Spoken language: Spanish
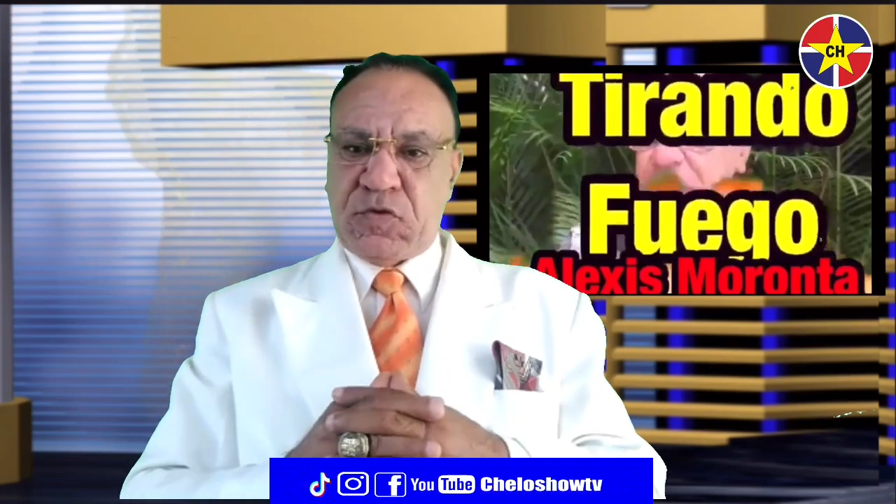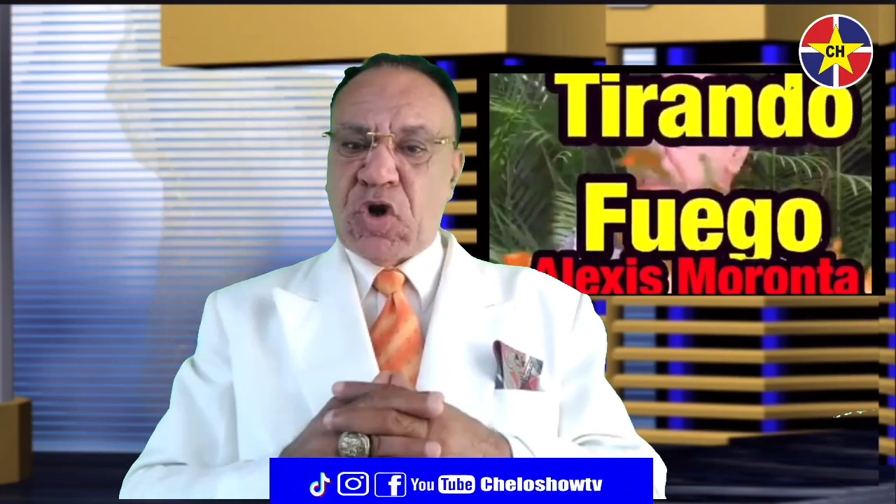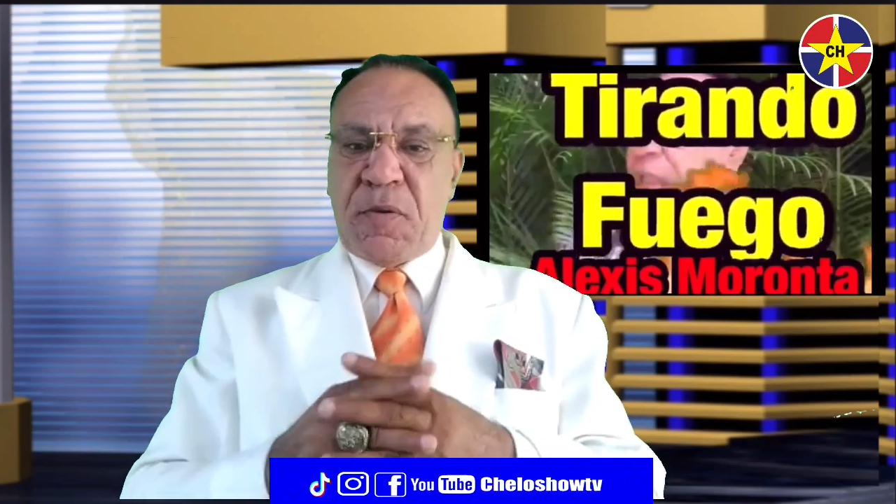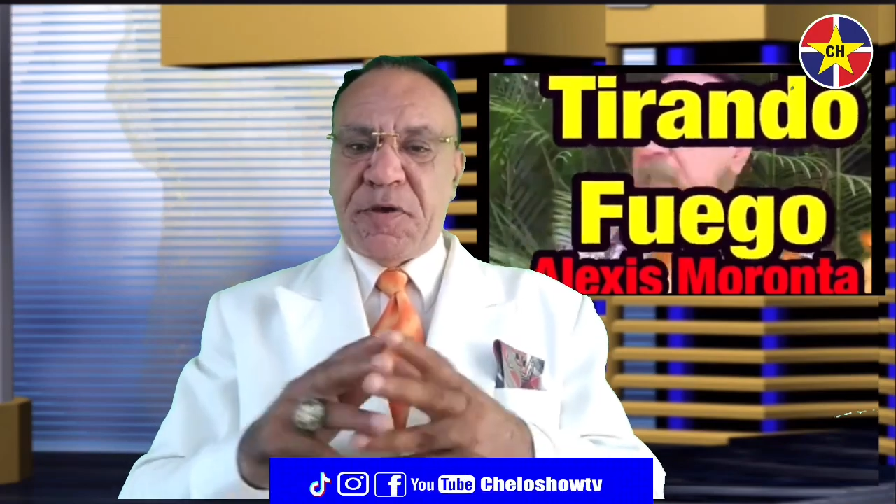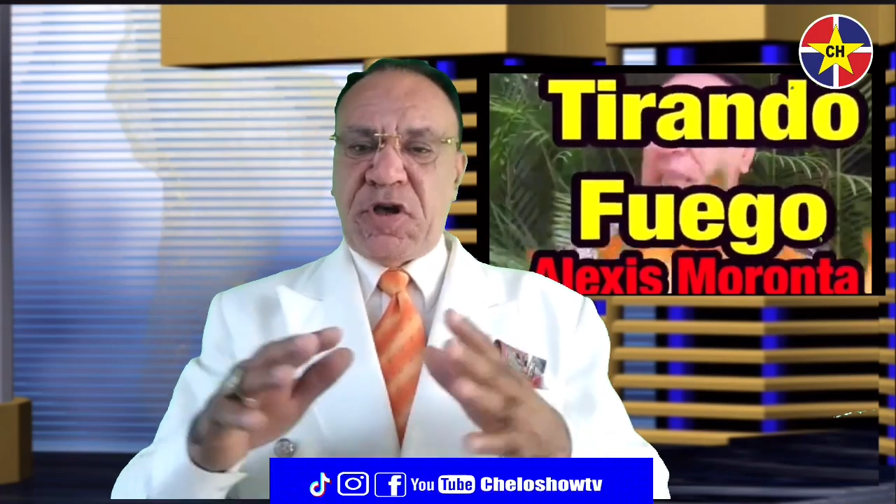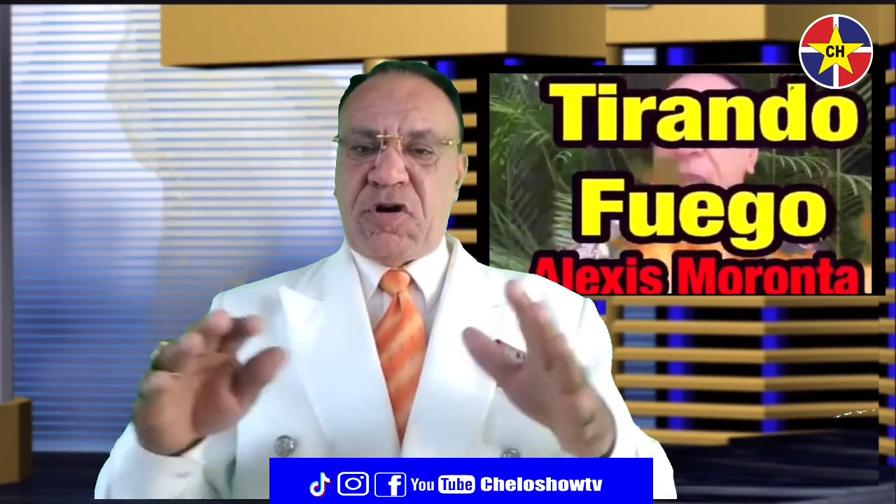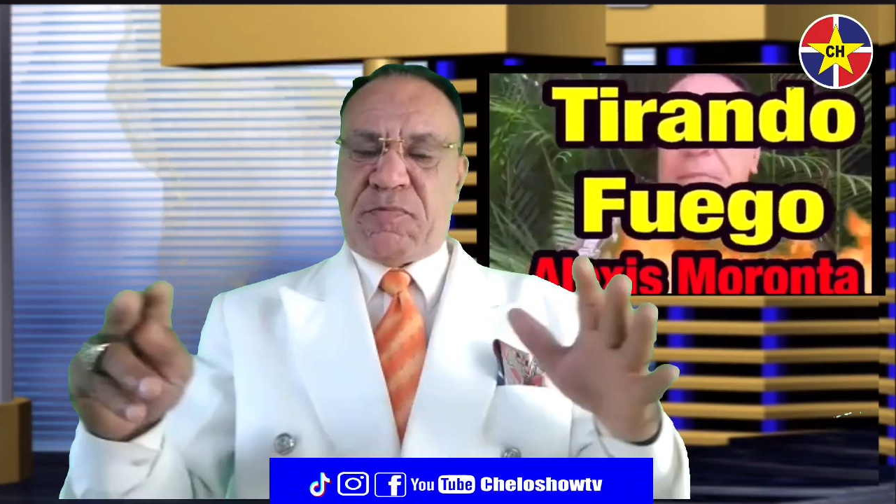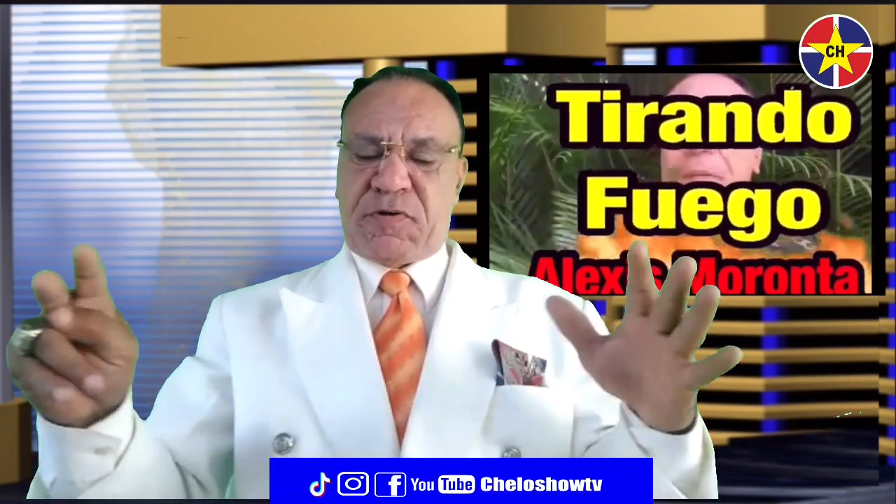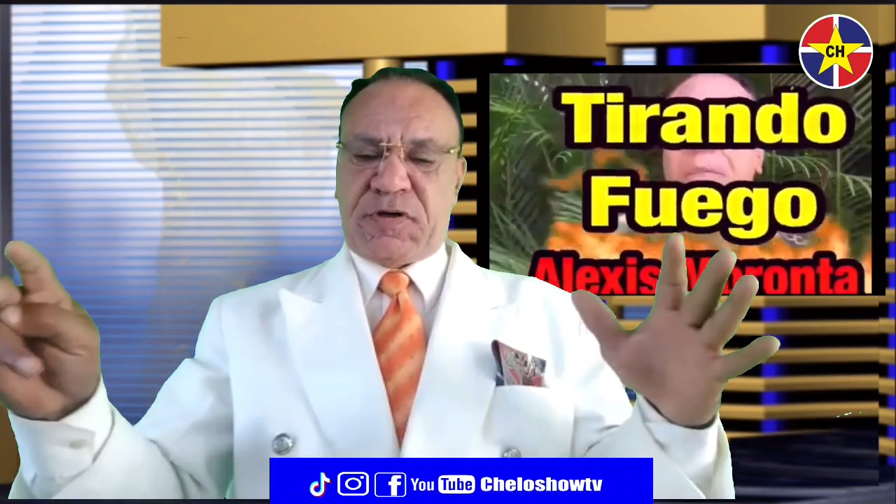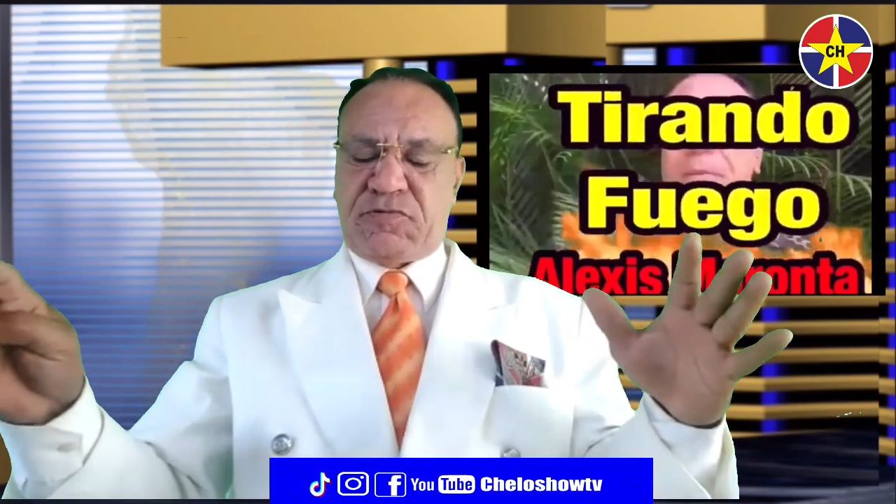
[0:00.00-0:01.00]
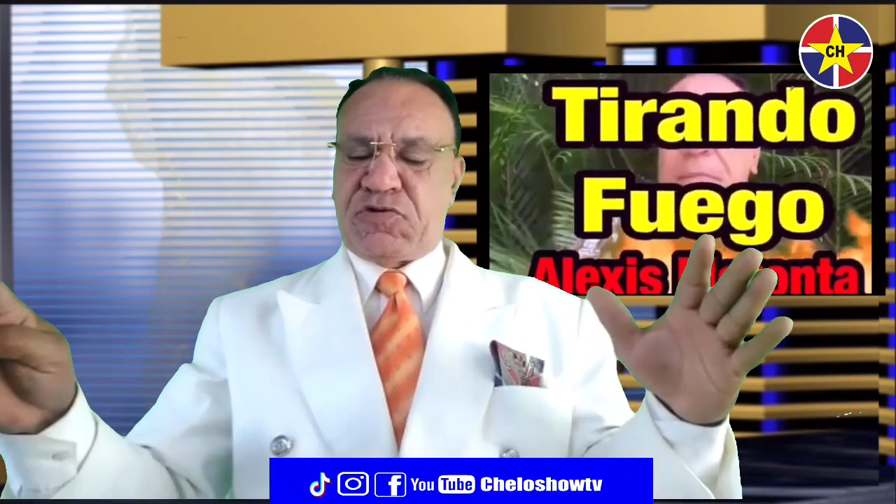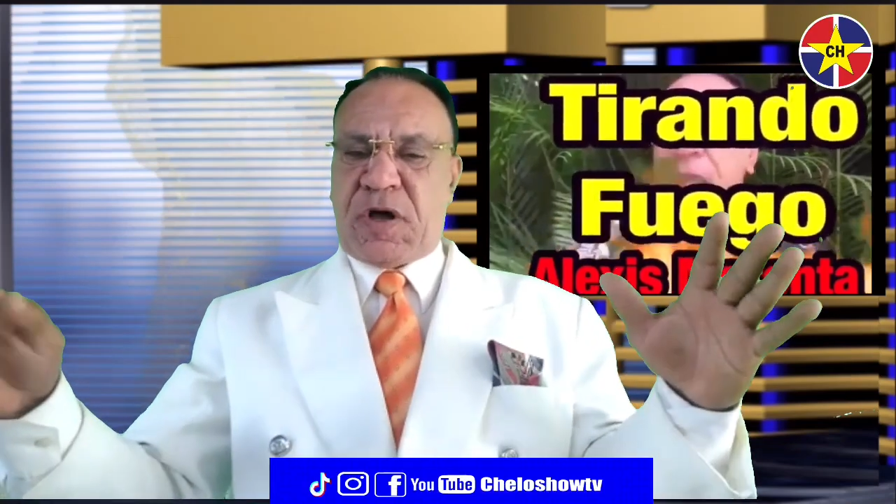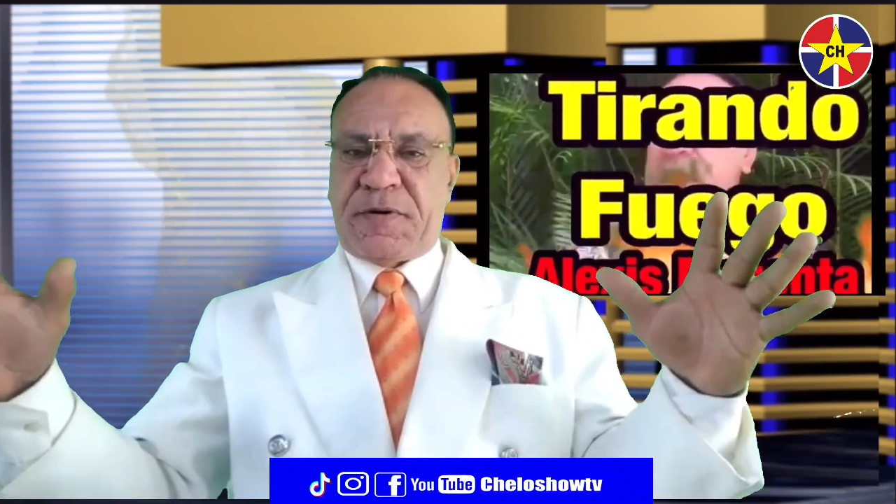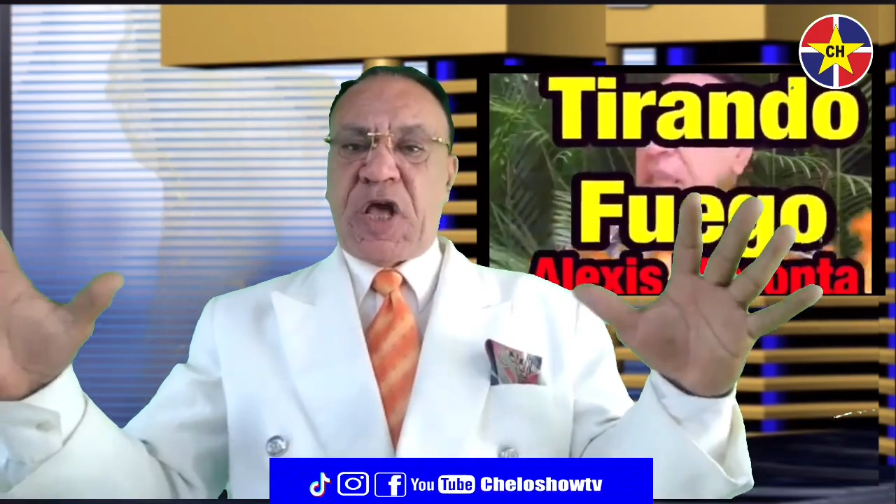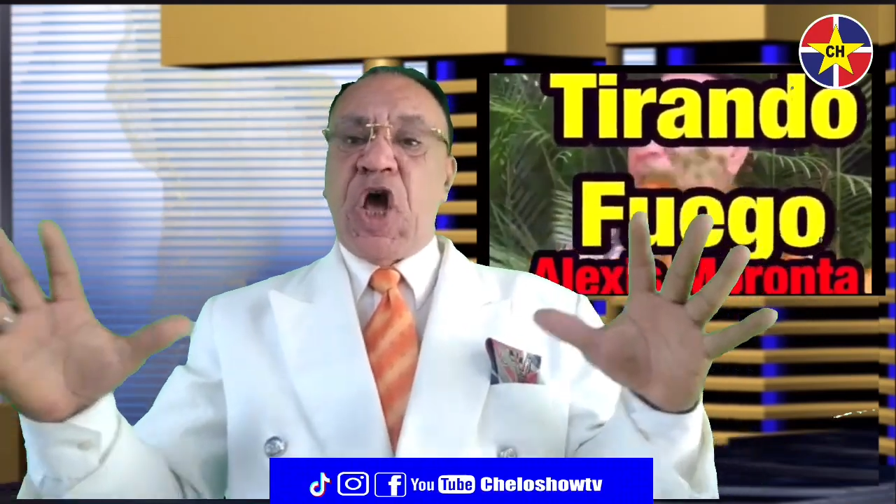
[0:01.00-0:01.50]
No, mi hijo, porque tú
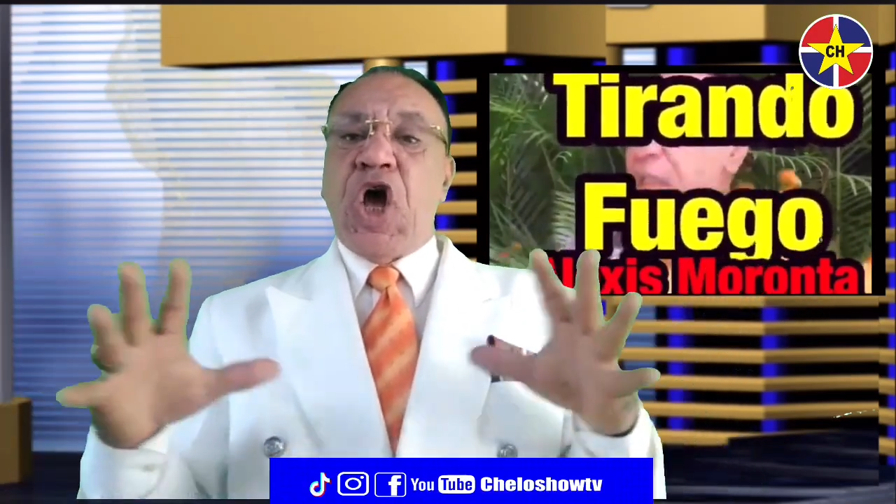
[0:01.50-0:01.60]
sabes,